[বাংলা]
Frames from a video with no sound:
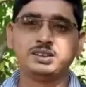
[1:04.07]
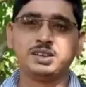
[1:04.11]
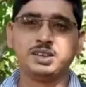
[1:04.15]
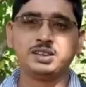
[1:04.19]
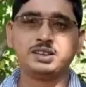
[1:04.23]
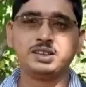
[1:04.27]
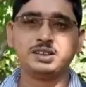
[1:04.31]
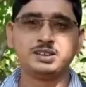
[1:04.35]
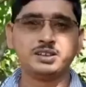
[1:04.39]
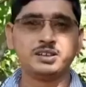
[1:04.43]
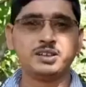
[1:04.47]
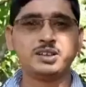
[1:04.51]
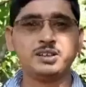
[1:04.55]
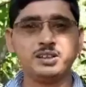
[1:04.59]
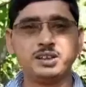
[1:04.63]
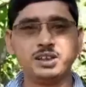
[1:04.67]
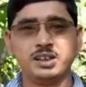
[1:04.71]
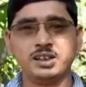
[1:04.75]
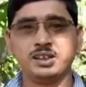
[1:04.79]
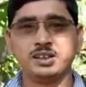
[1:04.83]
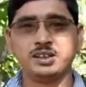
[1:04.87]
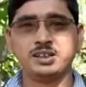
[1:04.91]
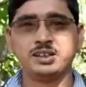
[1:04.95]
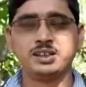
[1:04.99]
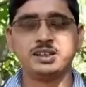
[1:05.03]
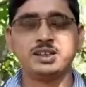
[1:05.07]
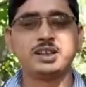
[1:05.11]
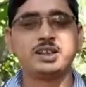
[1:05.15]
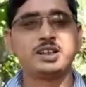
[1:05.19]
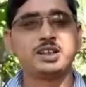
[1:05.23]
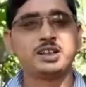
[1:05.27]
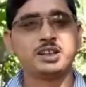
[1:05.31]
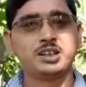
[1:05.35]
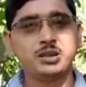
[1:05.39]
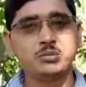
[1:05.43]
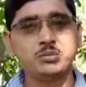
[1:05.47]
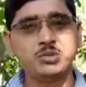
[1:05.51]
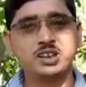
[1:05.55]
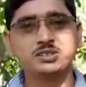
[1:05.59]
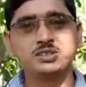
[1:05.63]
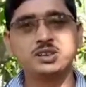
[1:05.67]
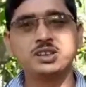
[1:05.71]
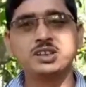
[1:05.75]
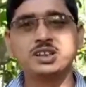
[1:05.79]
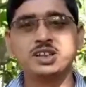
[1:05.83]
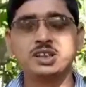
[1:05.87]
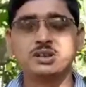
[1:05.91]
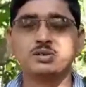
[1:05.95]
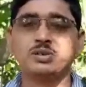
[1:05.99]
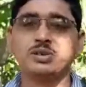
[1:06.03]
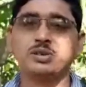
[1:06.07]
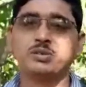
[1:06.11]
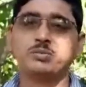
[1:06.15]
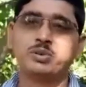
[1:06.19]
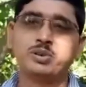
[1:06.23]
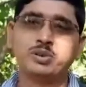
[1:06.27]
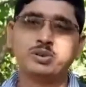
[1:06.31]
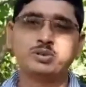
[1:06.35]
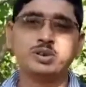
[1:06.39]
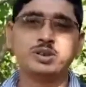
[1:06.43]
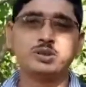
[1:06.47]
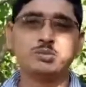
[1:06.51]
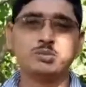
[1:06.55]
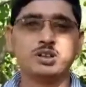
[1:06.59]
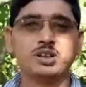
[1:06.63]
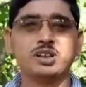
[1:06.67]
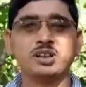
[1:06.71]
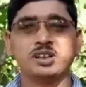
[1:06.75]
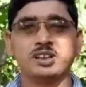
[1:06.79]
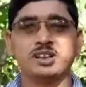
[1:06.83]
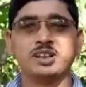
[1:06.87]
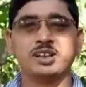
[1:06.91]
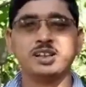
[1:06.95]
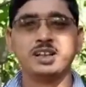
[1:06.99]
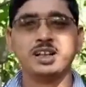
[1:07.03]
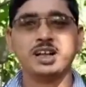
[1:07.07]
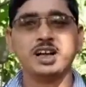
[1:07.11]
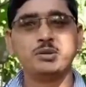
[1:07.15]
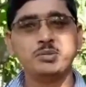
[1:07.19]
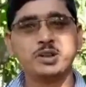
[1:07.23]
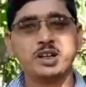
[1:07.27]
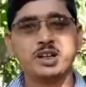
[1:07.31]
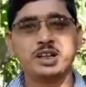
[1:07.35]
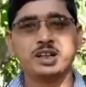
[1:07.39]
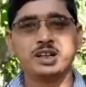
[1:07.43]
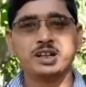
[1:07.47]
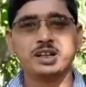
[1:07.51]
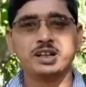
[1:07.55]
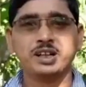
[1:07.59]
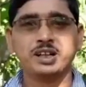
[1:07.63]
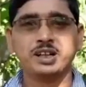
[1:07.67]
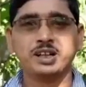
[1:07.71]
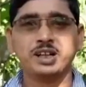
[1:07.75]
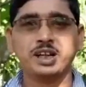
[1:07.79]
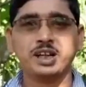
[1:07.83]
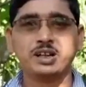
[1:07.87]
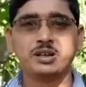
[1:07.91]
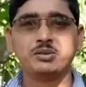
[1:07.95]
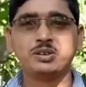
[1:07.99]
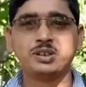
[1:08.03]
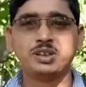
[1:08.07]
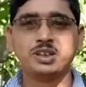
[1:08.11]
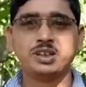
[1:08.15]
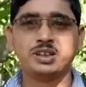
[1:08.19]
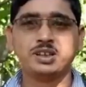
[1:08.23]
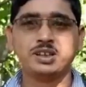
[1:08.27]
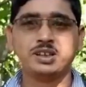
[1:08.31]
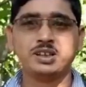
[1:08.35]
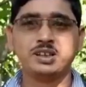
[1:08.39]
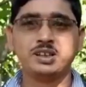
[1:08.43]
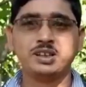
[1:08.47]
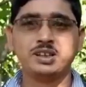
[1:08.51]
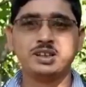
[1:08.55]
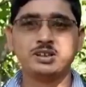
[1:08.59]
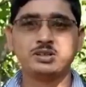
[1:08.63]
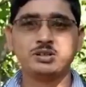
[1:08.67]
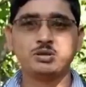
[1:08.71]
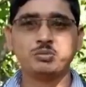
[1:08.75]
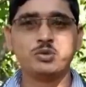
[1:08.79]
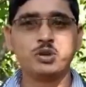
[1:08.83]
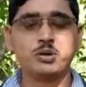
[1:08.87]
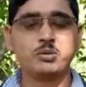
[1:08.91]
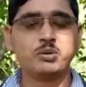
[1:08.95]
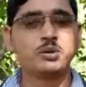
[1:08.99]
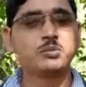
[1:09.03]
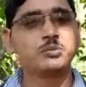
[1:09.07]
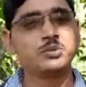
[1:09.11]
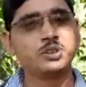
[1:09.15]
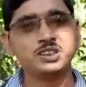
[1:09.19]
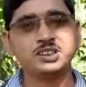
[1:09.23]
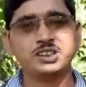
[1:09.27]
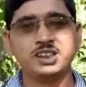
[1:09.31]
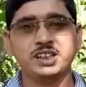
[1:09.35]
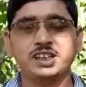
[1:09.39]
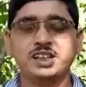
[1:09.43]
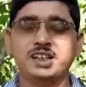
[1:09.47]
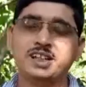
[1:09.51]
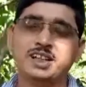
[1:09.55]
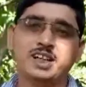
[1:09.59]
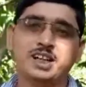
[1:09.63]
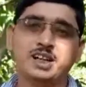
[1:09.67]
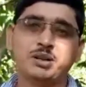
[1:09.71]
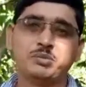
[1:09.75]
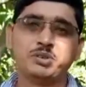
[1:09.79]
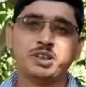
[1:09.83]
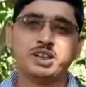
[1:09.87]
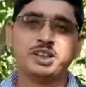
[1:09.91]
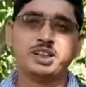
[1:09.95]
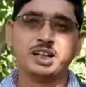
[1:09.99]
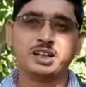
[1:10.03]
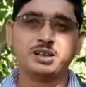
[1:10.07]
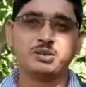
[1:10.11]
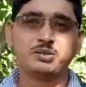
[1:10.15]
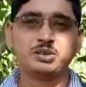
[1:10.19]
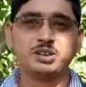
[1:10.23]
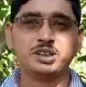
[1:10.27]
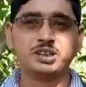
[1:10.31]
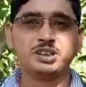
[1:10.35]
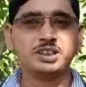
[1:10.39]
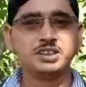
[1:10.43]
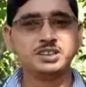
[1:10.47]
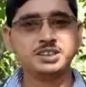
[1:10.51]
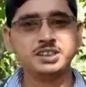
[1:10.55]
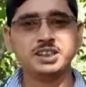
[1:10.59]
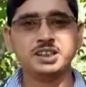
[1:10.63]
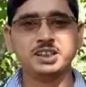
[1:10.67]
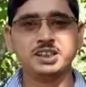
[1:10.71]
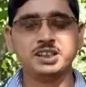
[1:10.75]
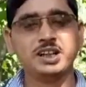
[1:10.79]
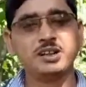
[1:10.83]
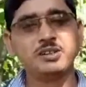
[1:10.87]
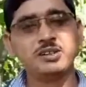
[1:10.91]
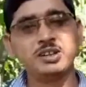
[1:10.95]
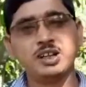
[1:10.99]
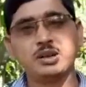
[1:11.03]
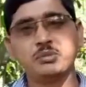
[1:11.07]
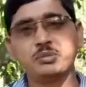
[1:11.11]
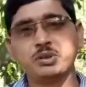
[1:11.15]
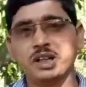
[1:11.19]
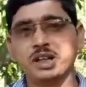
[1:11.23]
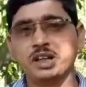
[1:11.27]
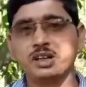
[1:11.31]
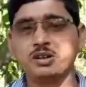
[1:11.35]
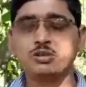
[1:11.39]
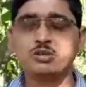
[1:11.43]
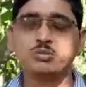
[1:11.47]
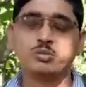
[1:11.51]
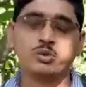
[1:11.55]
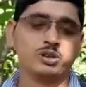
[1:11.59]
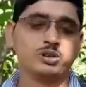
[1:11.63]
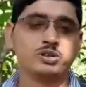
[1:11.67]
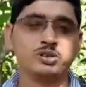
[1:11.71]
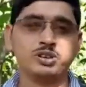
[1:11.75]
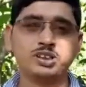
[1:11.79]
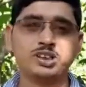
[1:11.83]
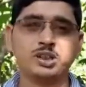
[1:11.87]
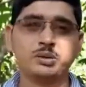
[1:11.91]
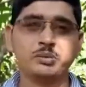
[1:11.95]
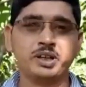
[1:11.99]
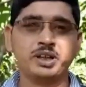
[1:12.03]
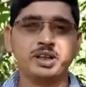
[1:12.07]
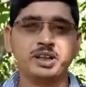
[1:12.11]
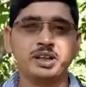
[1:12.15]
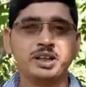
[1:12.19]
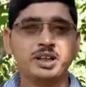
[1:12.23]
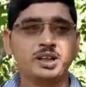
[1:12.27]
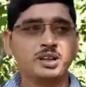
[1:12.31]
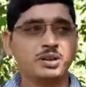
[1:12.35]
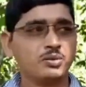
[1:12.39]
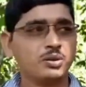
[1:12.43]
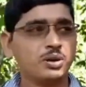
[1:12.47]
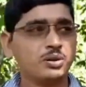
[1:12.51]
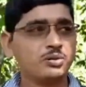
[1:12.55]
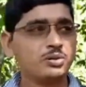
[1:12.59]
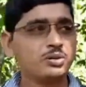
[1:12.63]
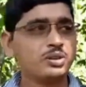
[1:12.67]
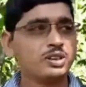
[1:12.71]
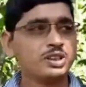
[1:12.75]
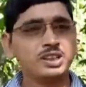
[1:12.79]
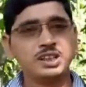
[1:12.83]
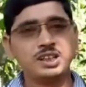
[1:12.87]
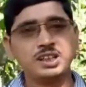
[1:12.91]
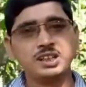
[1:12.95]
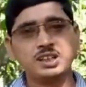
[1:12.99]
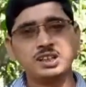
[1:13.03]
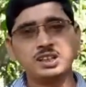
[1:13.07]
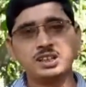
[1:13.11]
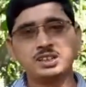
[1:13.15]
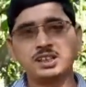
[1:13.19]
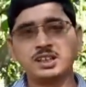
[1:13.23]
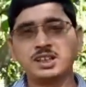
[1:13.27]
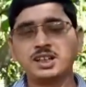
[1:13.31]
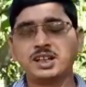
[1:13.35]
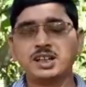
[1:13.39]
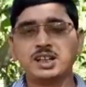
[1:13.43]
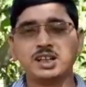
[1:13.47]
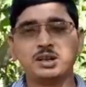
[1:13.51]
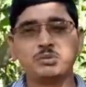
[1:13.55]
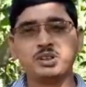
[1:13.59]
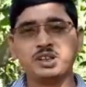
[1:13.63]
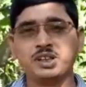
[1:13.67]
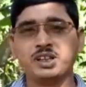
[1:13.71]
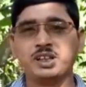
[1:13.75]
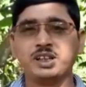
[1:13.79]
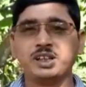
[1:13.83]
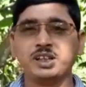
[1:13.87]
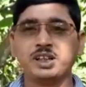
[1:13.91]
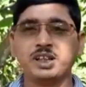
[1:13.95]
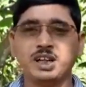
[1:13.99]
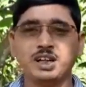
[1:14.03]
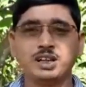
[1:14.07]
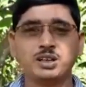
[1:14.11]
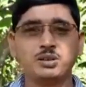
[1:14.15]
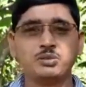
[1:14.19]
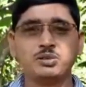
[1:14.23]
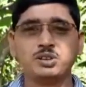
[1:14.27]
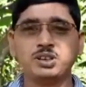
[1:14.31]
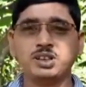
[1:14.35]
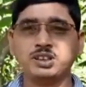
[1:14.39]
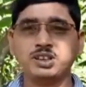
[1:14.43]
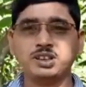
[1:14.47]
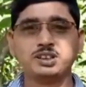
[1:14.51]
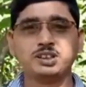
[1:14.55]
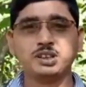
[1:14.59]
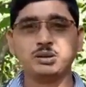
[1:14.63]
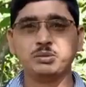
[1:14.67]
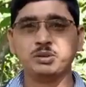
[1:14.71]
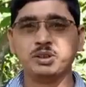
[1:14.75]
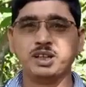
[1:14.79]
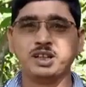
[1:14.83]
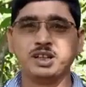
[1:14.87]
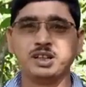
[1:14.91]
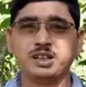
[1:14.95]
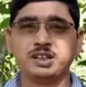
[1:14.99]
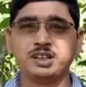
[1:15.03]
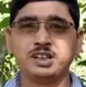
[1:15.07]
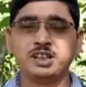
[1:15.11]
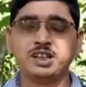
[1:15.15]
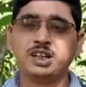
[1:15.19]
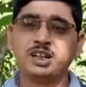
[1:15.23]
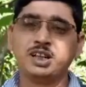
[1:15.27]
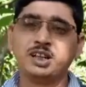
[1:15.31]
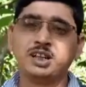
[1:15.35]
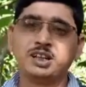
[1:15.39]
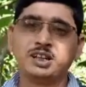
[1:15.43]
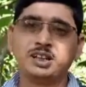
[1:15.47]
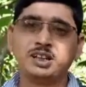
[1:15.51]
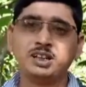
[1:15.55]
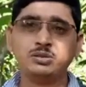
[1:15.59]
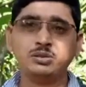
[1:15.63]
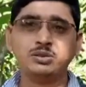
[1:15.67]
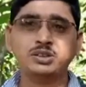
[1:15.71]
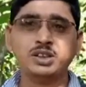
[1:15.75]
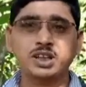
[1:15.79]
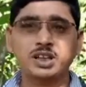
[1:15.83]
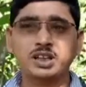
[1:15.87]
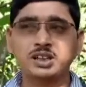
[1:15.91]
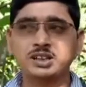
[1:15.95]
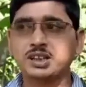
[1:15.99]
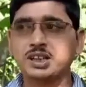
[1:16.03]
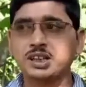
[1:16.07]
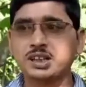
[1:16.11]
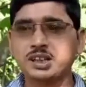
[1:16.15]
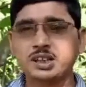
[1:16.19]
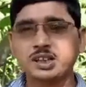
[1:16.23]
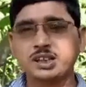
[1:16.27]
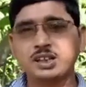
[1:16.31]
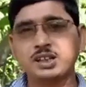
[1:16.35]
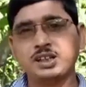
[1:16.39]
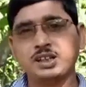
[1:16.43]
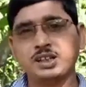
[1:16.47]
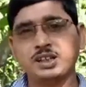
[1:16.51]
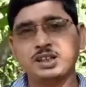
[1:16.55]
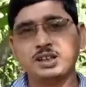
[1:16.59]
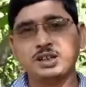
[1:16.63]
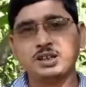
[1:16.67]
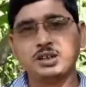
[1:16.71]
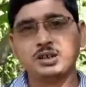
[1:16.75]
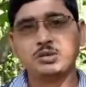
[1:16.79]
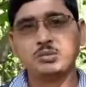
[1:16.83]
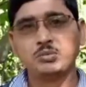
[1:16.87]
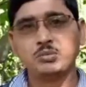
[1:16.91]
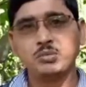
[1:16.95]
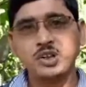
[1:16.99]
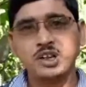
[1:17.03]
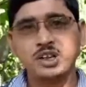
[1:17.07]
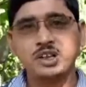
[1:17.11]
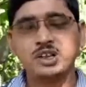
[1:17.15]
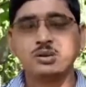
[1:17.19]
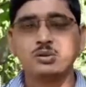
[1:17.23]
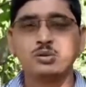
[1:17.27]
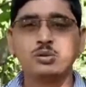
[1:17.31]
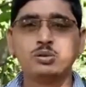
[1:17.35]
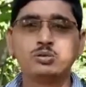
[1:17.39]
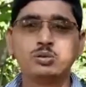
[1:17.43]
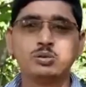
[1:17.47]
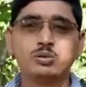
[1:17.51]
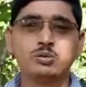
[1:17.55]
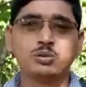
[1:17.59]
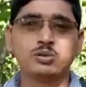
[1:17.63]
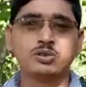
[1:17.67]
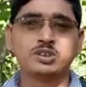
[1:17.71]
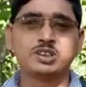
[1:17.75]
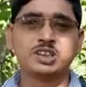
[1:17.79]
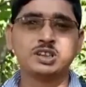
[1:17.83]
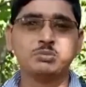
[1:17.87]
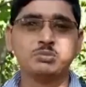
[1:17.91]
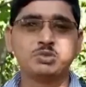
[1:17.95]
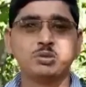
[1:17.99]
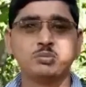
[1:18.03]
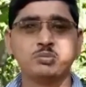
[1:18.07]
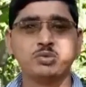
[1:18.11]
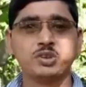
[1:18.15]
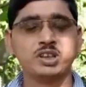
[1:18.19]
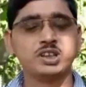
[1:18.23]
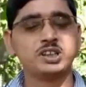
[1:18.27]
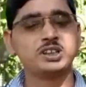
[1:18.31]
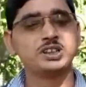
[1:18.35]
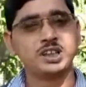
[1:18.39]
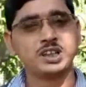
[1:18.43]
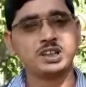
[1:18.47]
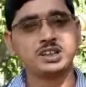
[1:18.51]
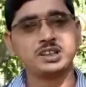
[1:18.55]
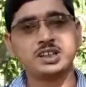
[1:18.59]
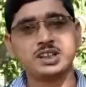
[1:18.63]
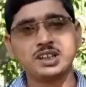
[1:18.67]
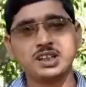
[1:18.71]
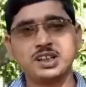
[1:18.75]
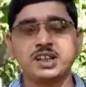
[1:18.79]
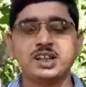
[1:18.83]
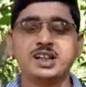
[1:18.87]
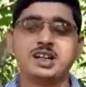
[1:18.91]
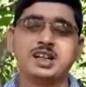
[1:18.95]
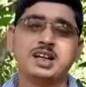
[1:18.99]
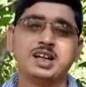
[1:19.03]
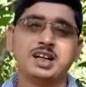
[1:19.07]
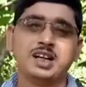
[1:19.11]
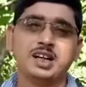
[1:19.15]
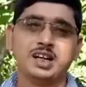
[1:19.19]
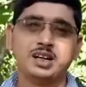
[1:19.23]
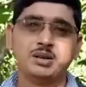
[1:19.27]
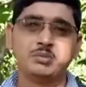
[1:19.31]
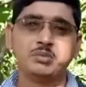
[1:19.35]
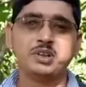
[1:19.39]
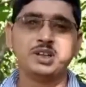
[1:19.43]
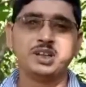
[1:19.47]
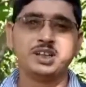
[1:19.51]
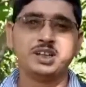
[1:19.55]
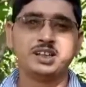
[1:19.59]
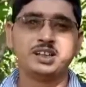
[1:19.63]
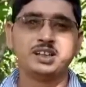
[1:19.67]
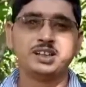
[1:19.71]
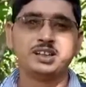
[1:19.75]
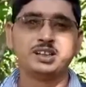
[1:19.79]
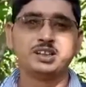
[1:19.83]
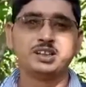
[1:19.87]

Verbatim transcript: জানতে চাওয়া হয় না কিংবা যদি কেউ ফোন করে বলে আপনার অ্যাকাউন্টে একটু প্রবলেম হয়েছে আপনি এই অ্যাকাউন্ট ডিটেলস দিন না হলে আপনার অ্যাকাউন্ট বন্ধ হয়ে যাবে কখনোই সেখানে আপনি অ্যাকাউন্ট ডিটেলস দেবেন না কিছু জানার থাকলে বা নতুন কোনো স্কিম সম্পর্কে জানার থাকলে আপনি